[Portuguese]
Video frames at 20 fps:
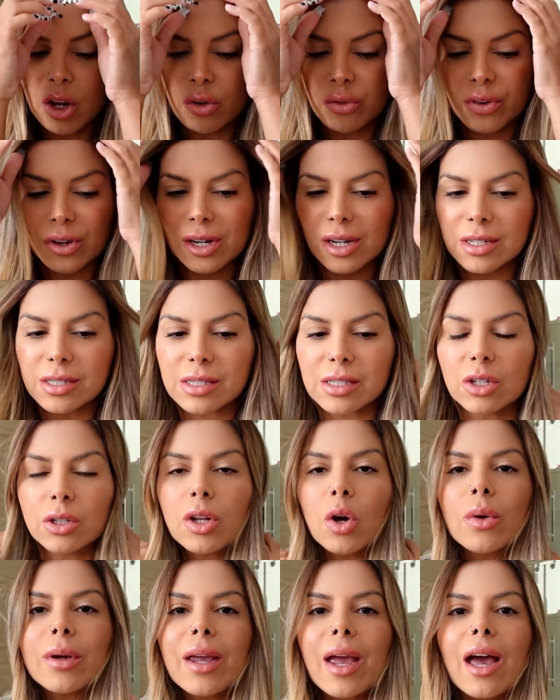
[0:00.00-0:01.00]
Eu falei assim,
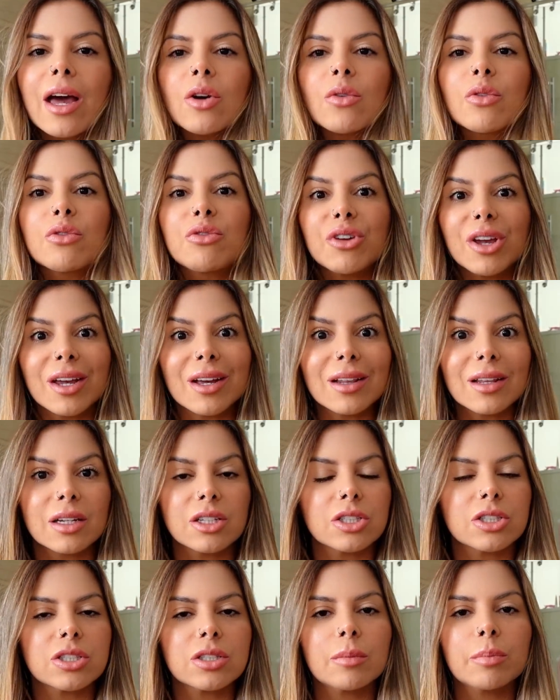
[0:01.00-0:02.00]
não quero
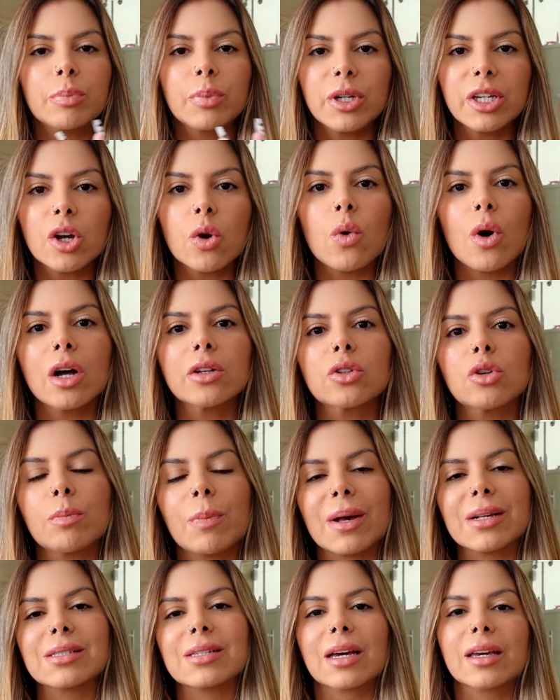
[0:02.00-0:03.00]
vê-las enquanto não
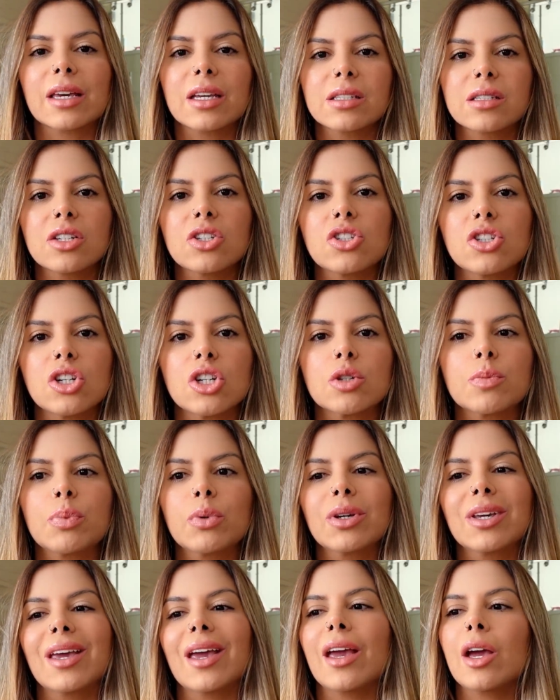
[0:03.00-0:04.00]
passar 15 dias,
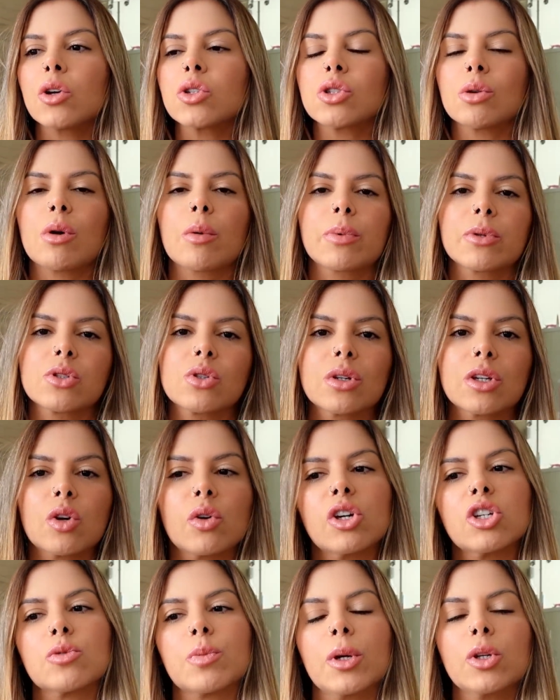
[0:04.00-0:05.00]
porque eu sou uma pessoa que eu
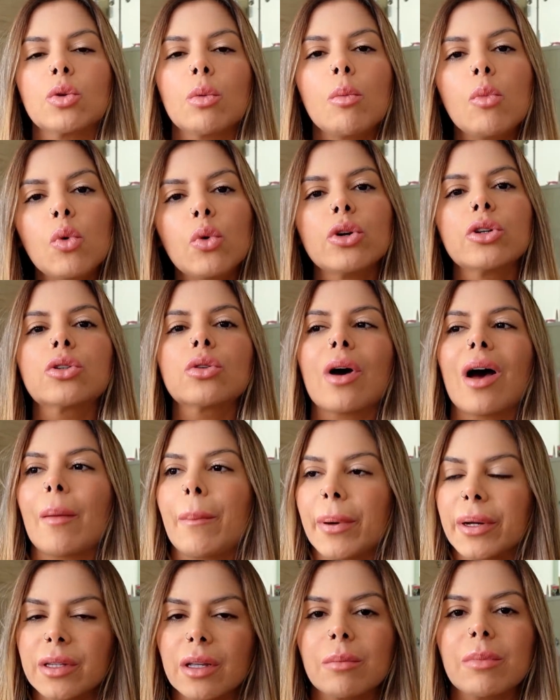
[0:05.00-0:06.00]
respeito muito a
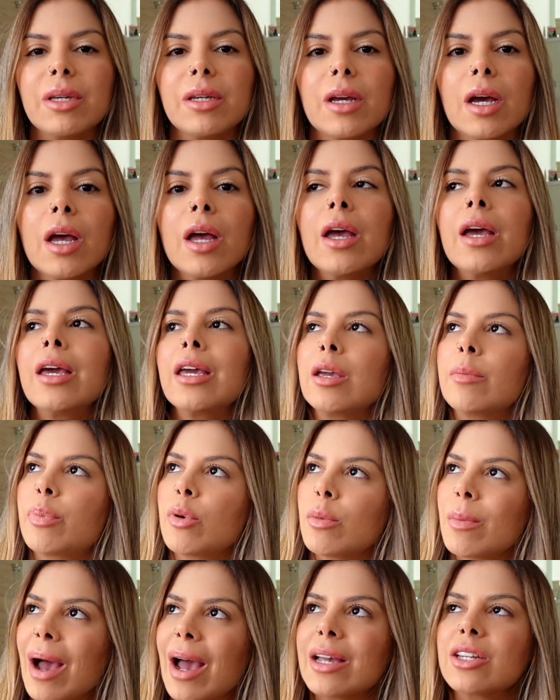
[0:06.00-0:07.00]
pandemia e
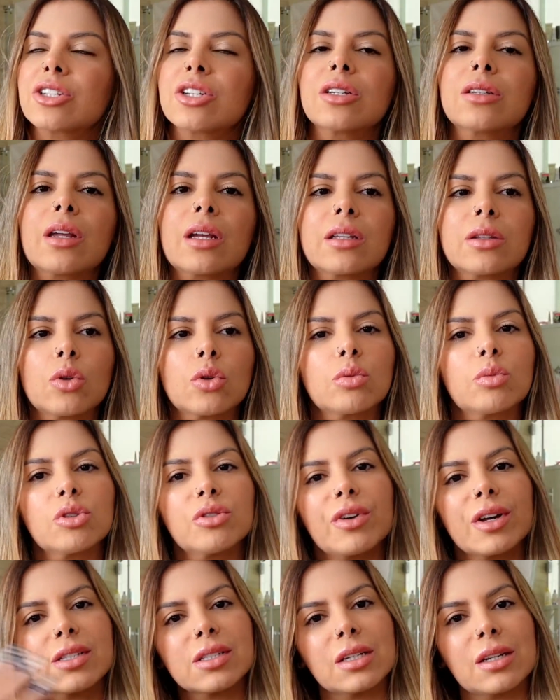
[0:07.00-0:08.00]
por mais que tá todo
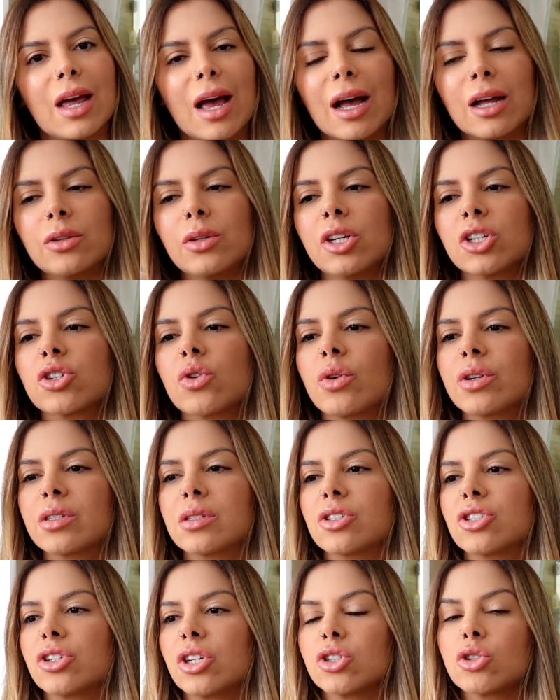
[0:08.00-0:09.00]
mundo vacinado e as
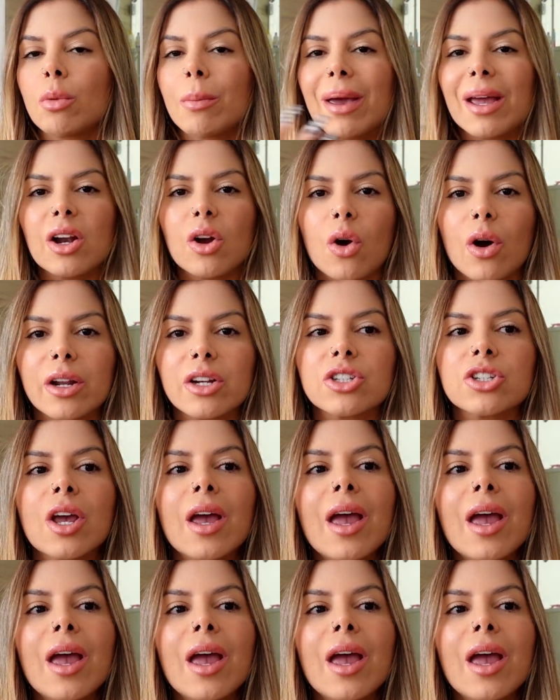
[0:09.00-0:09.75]
coisas estejam melhores,